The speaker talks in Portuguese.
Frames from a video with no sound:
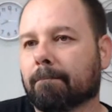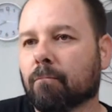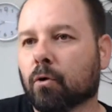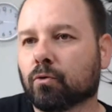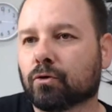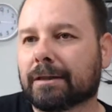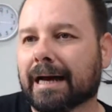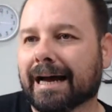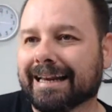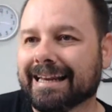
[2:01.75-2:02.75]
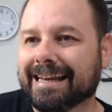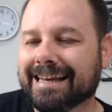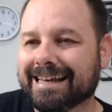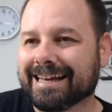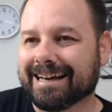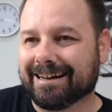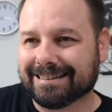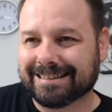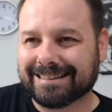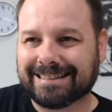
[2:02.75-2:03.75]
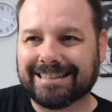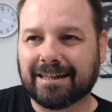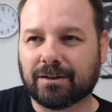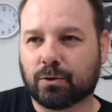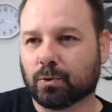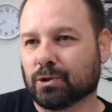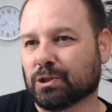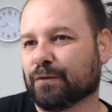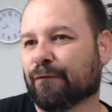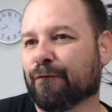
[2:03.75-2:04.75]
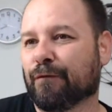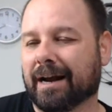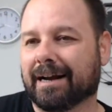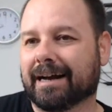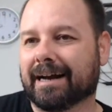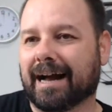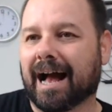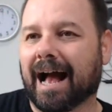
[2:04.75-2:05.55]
Mundo da Minha, Santos, Franca.